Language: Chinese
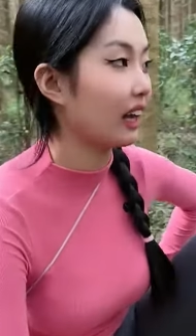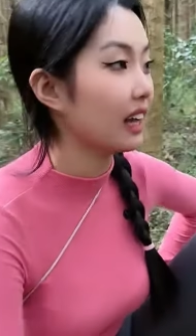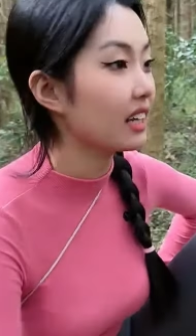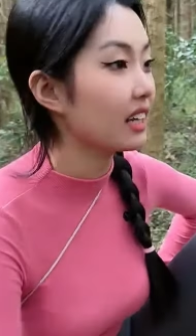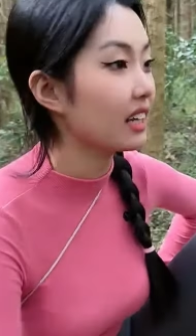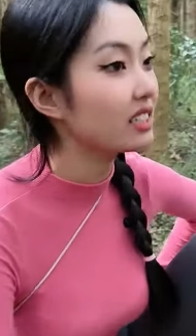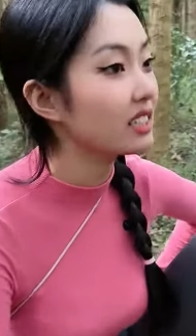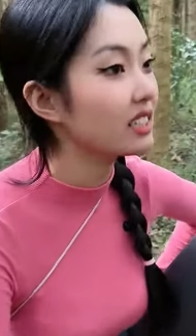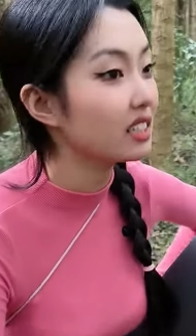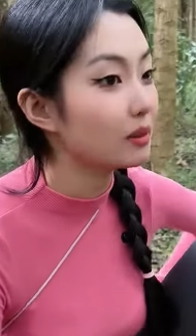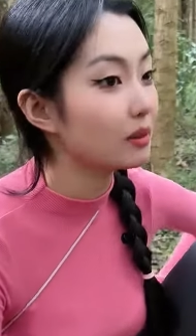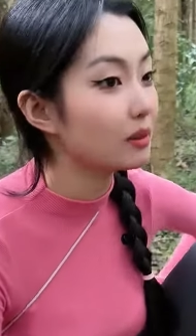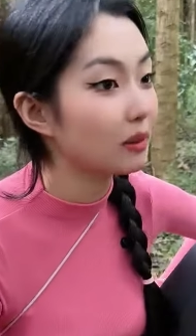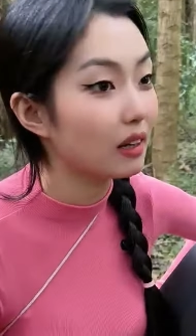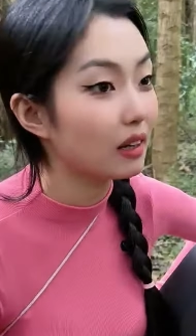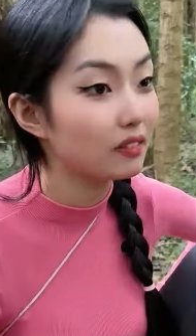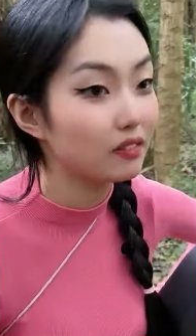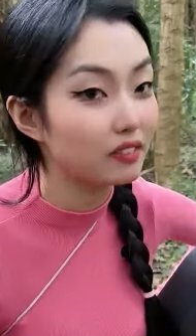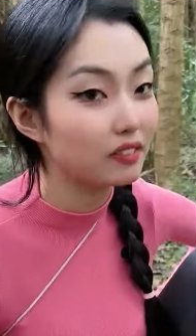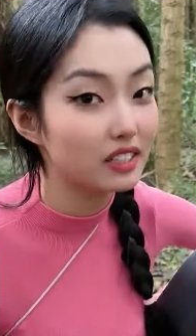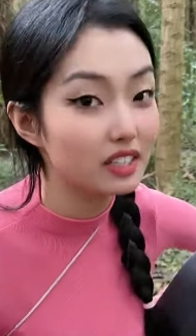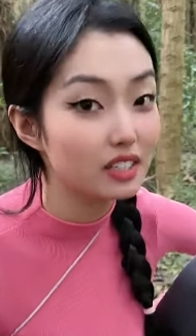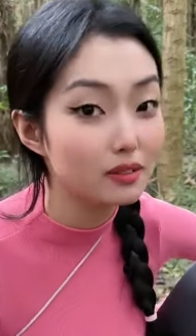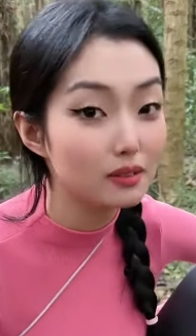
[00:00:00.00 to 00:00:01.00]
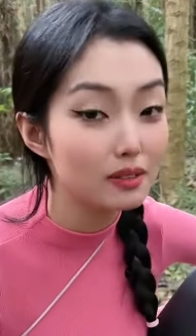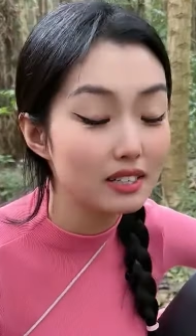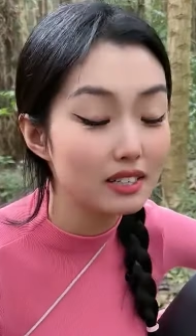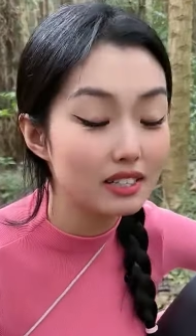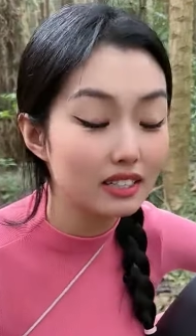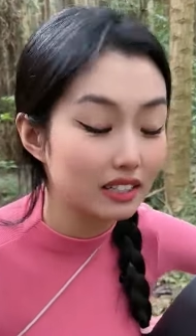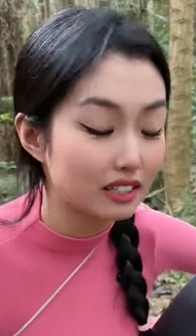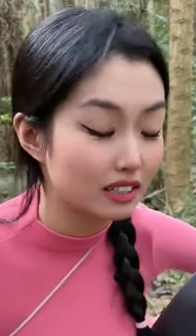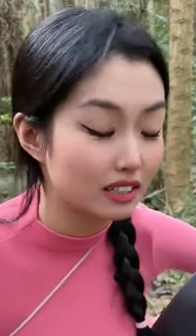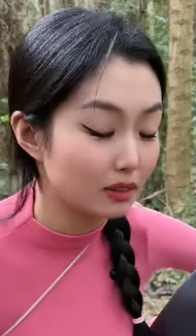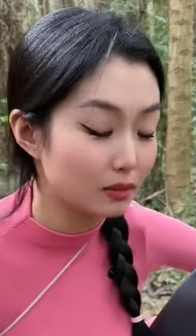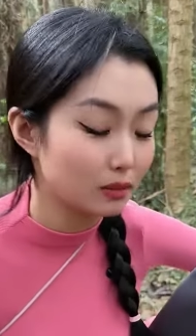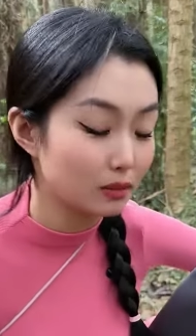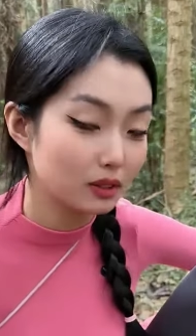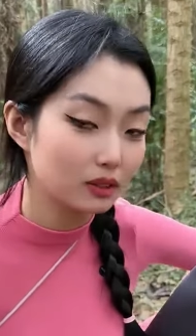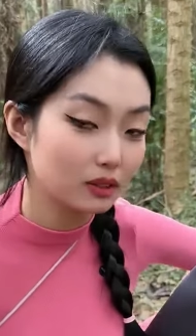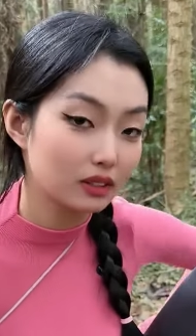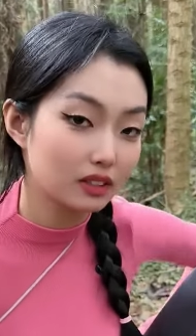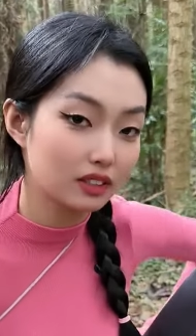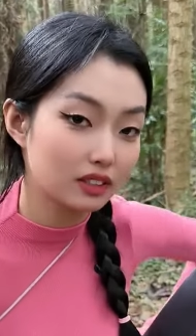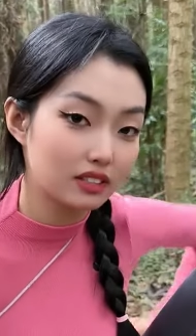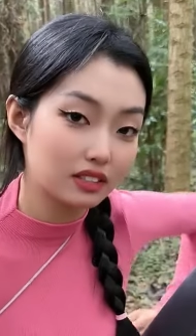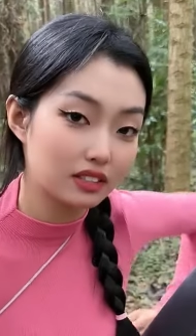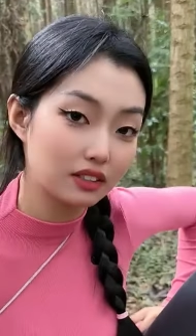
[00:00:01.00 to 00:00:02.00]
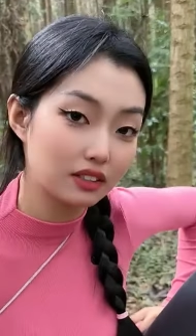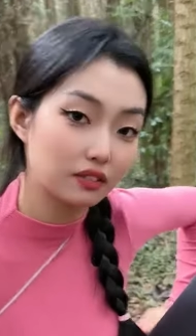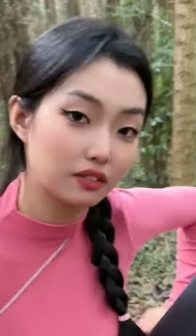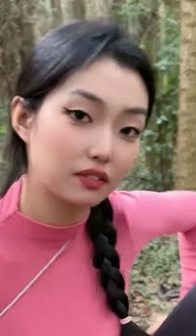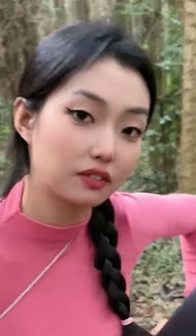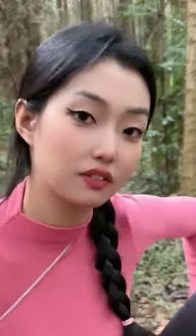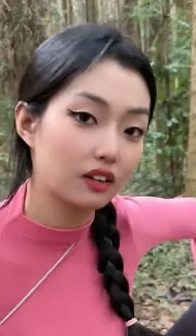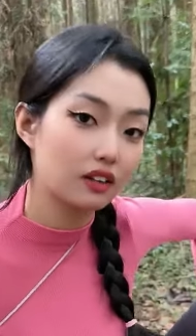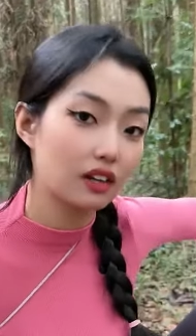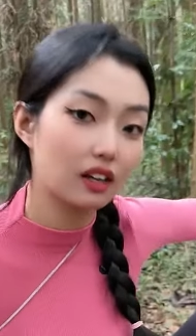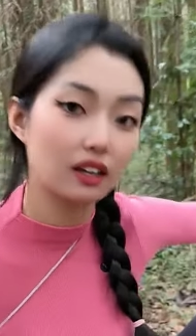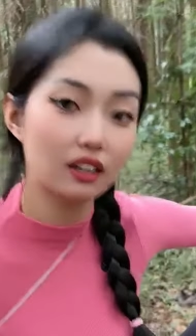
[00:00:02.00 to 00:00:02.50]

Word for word: 还行吧，反正我婶婶们都可幸福。婶